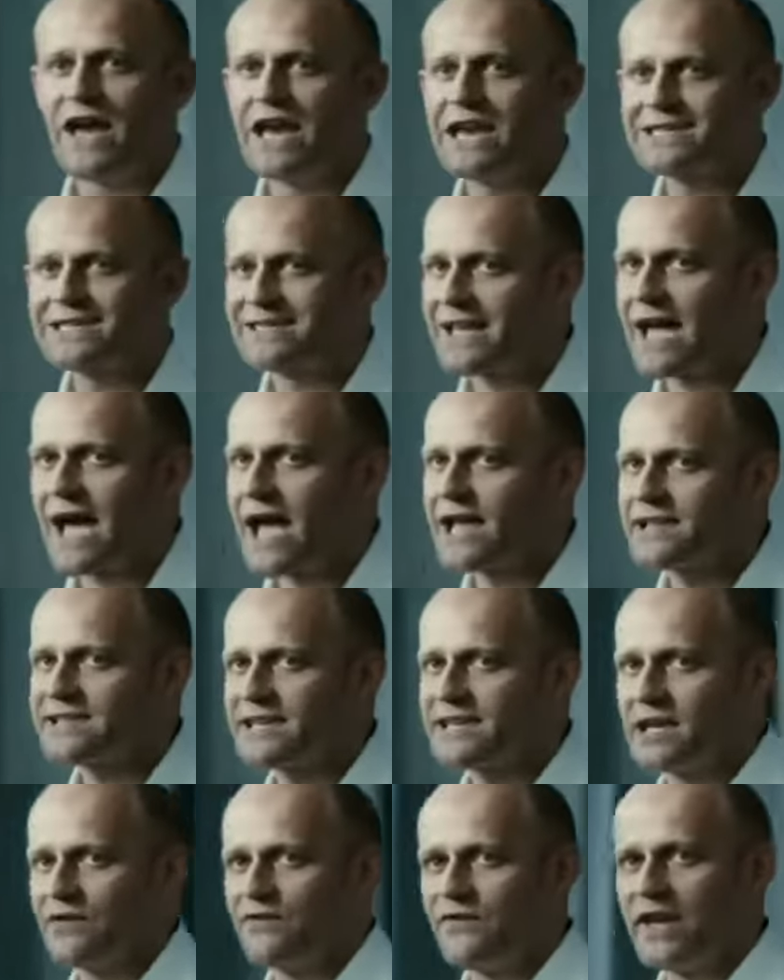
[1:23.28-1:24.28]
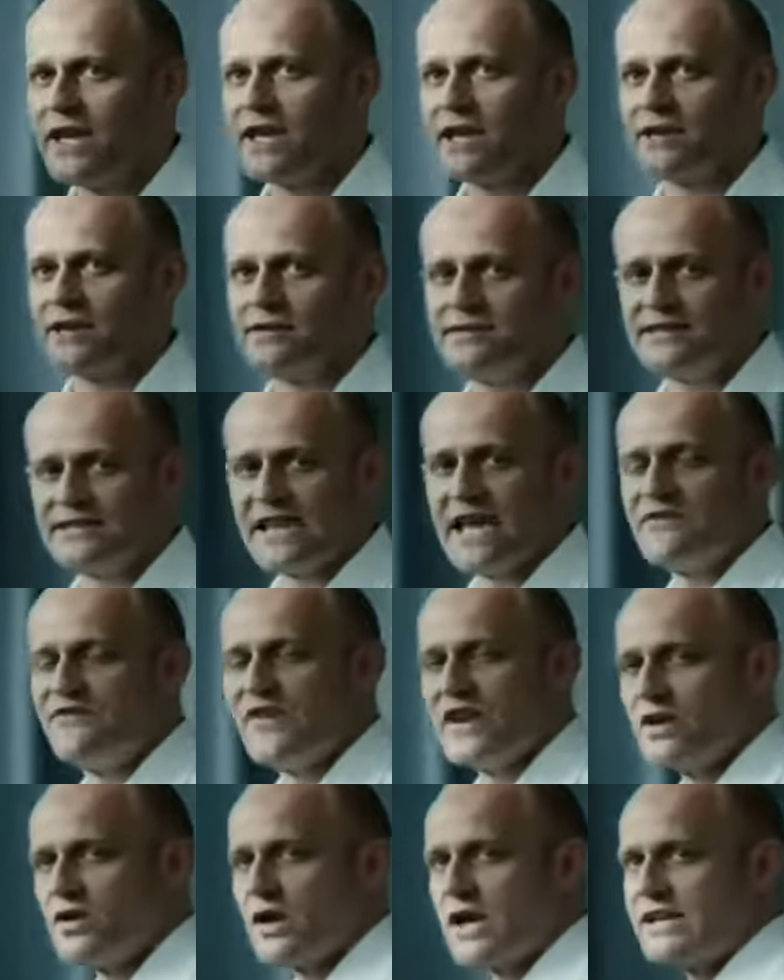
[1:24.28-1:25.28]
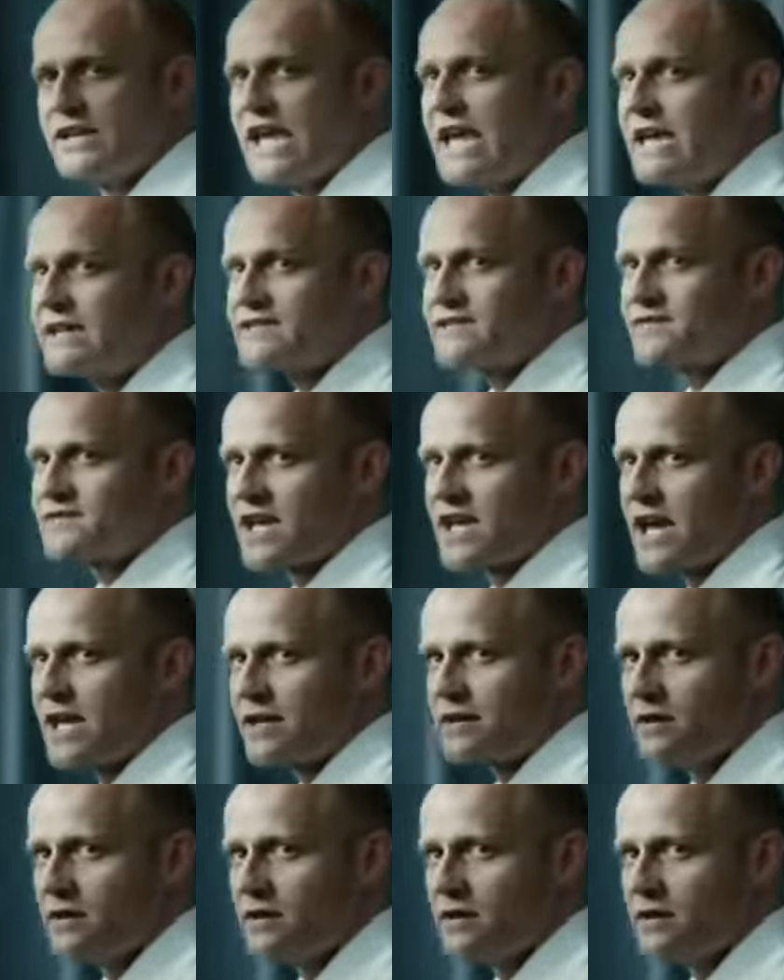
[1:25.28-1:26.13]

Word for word: A onda não é o problema. A onda é a resposta, a